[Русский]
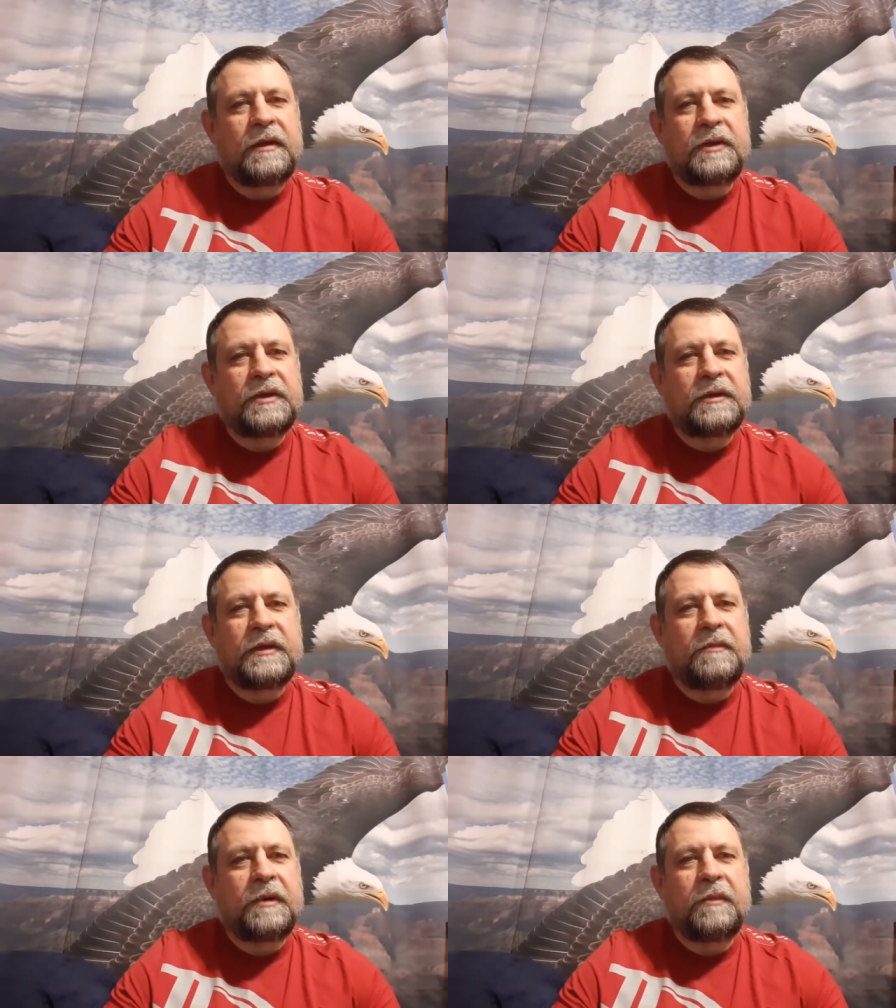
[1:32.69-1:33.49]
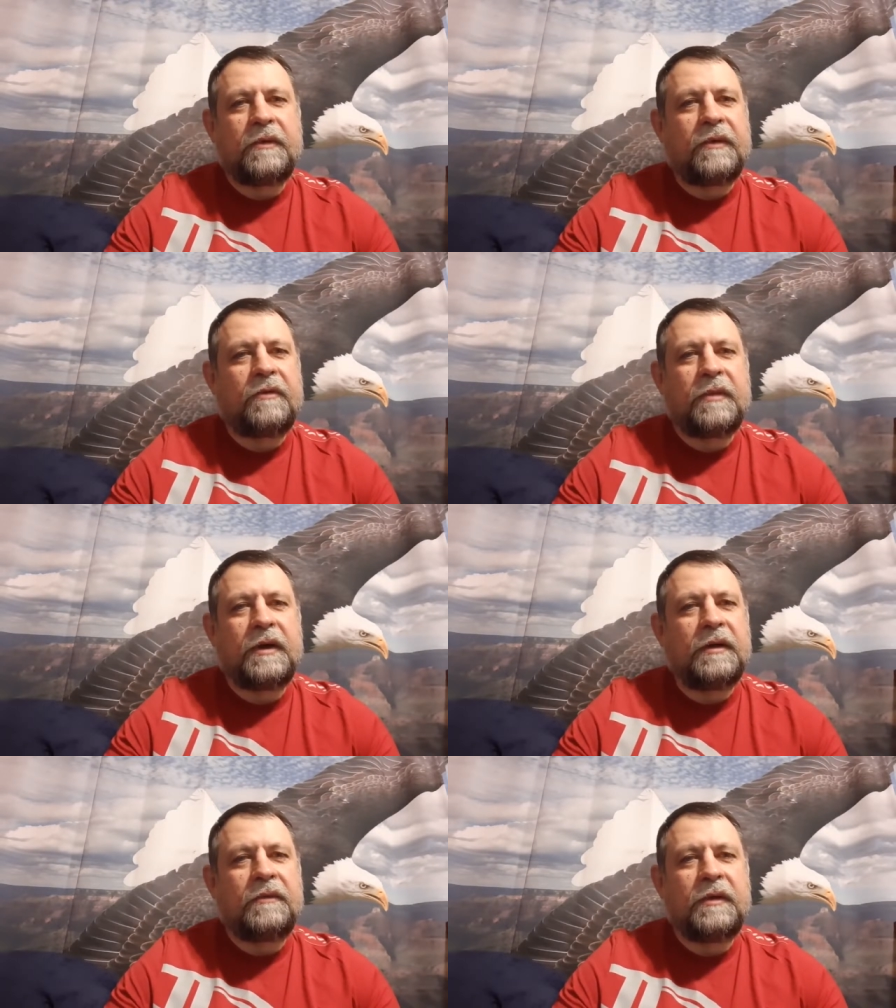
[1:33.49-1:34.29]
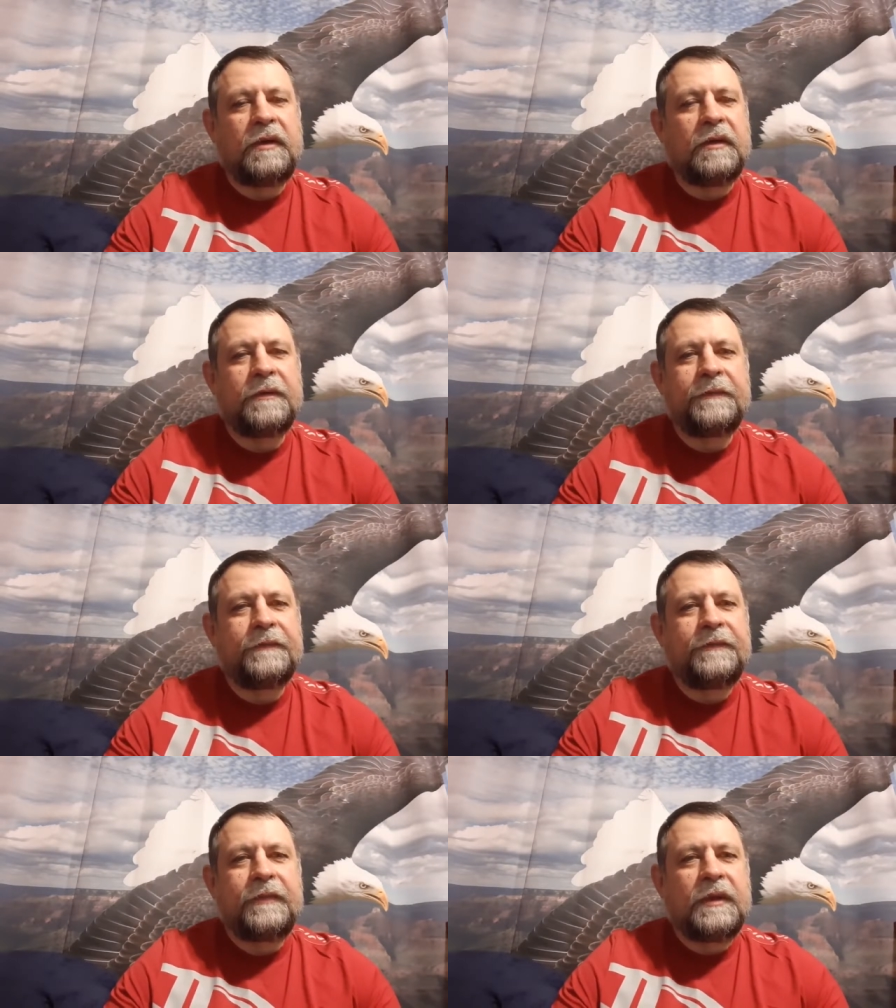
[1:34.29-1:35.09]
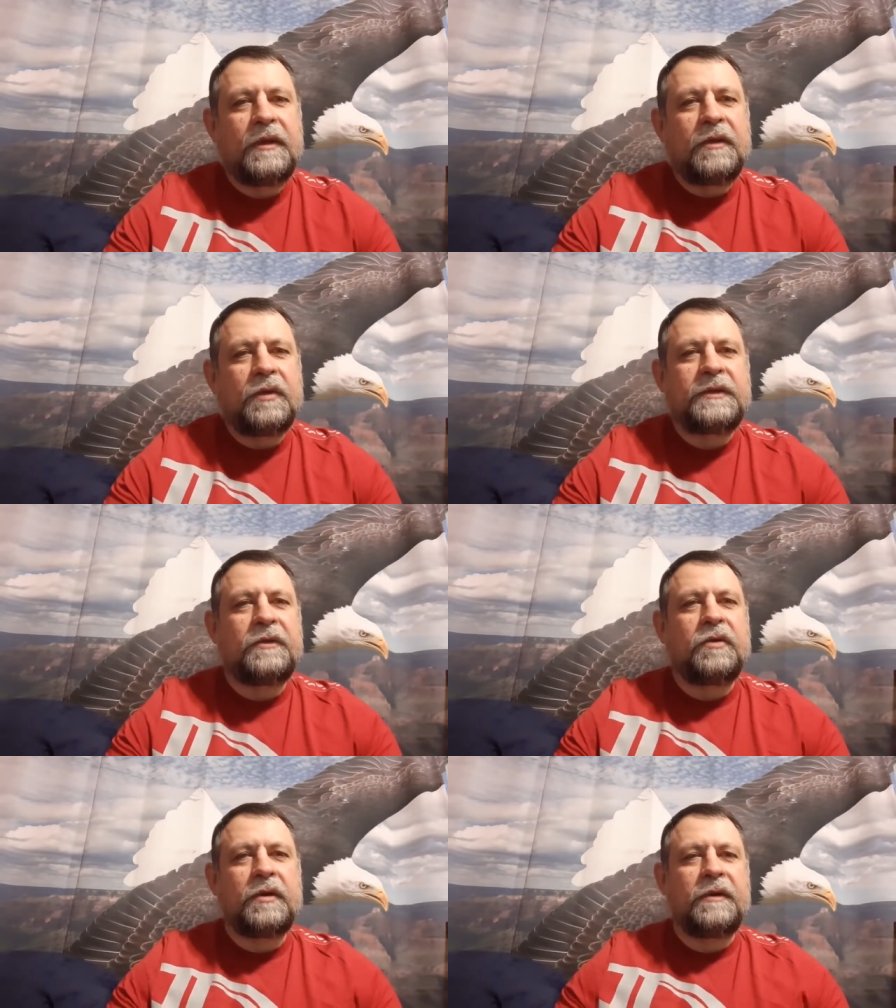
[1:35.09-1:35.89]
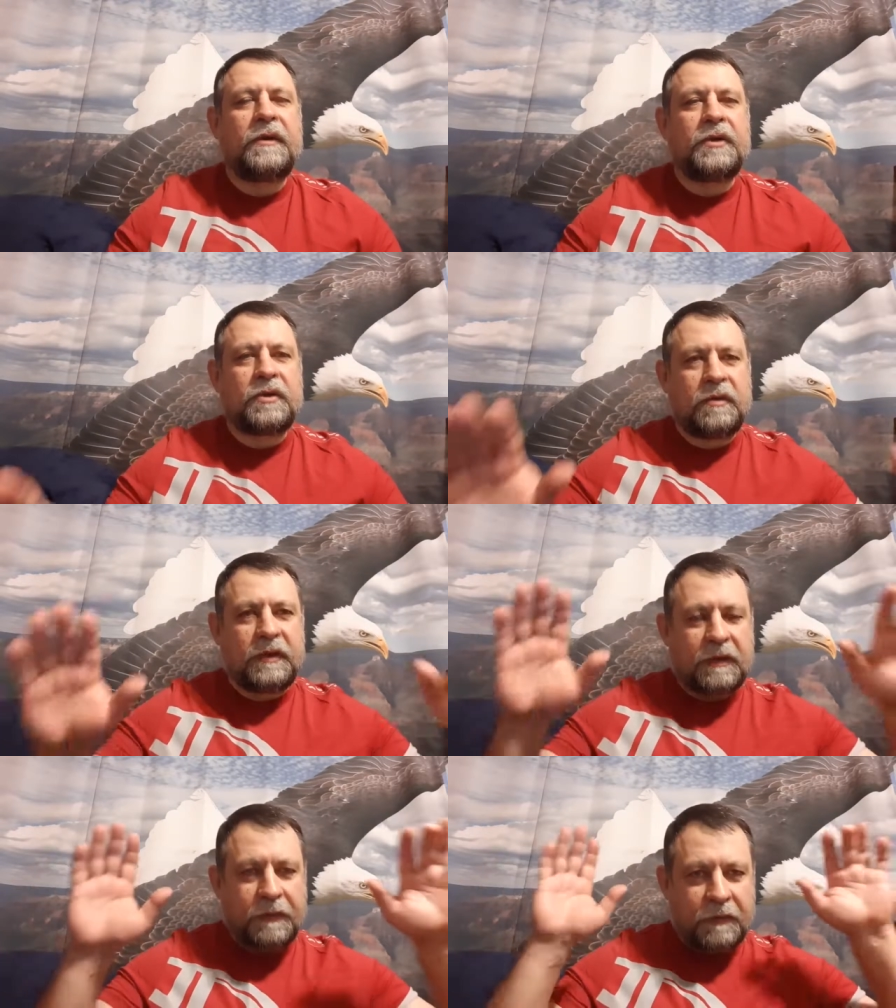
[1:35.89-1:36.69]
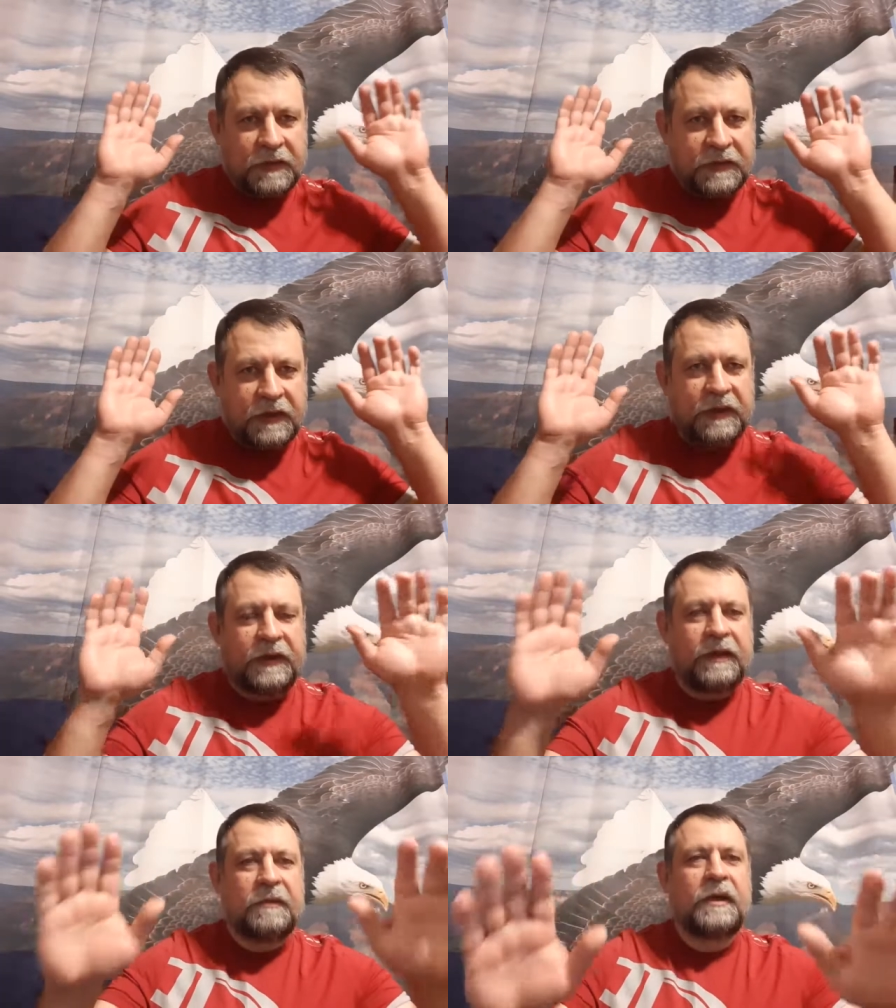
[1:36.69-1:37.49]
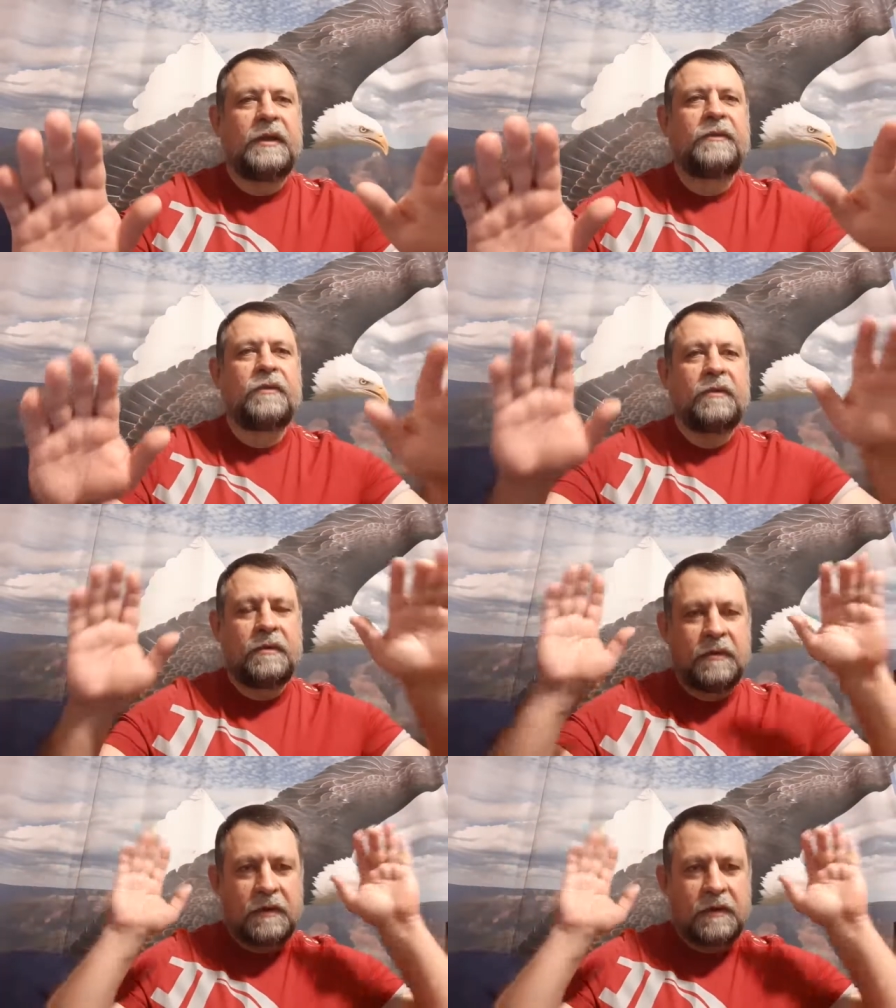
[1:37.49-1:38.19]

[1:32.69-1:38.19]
Я сейчас сам пребываю в молитве. И Дух Святой говорит, что это помазание на молитву,